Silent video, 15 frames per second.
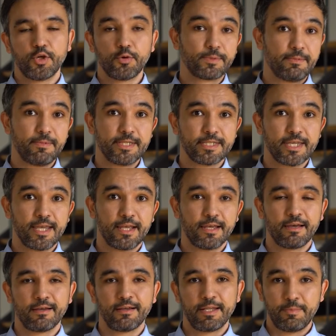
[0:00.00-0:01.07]
et optimiser
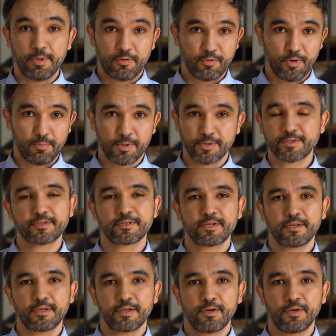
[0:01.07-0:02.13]
euh, les performances
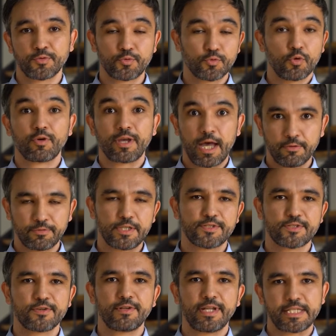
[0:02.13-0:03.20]
euh, tout en
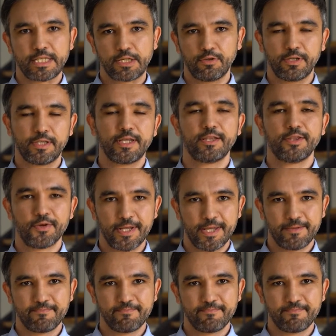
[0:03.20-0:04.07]
garantissant la sécurité de données.